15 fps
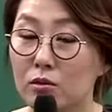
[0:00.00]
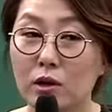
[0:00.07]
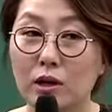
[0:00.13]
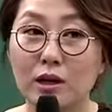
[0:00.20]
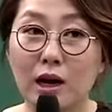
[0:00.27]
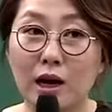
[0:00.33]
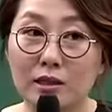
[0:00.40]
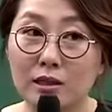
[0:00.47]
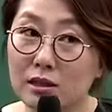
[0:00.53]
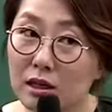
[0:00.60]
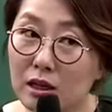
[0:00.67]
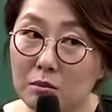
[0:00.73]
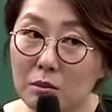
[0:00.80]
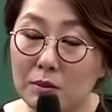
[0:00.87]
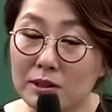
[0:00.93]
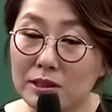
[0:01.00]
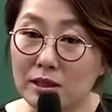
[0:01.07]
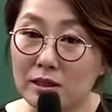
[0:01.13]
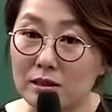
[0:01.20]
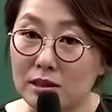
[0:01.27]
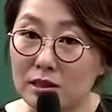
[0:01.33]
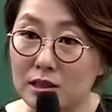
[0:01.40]
왜 가나다란
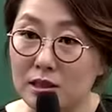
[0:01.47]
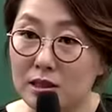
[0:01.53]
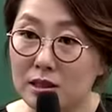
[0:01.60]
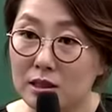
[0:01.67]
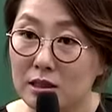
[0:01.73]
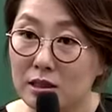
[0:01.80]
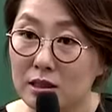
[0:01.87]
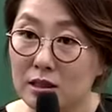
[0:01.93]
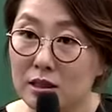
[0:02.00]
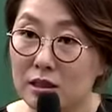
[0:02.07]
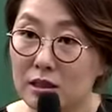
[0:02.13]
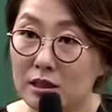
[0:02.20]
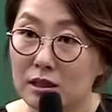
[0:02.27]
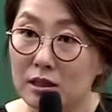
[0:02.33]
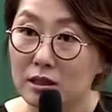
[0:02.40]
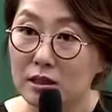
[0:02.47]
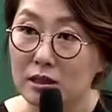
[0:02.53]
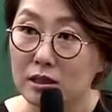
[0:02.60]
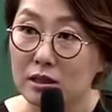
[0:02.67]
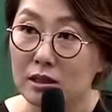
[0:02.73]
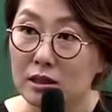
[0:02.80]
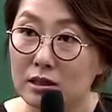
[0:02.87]
마바사인지.
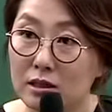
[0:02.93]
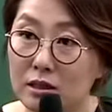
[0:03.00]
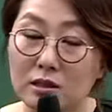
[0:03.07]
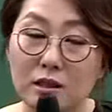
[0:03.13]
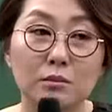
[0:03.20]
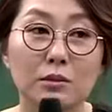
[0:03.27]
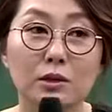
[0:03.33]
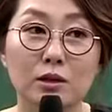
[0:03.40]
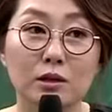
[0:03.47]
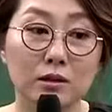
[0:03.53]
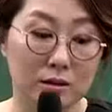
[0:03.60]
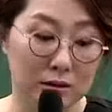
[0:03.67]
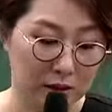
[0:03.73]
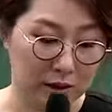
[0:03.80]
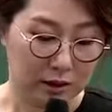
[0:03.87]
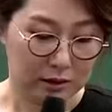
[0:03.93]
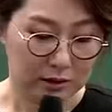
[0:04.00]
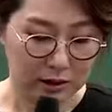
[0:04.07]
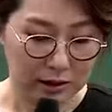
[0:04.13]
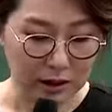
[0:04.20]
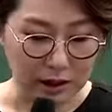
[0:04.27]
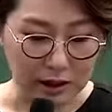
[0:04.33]
다시 한번
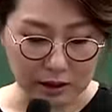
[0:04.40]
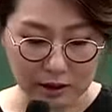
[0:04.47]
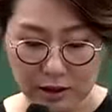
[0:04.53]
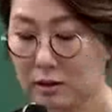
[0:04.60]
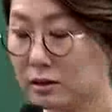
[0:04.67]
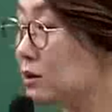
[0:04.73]
제가 아까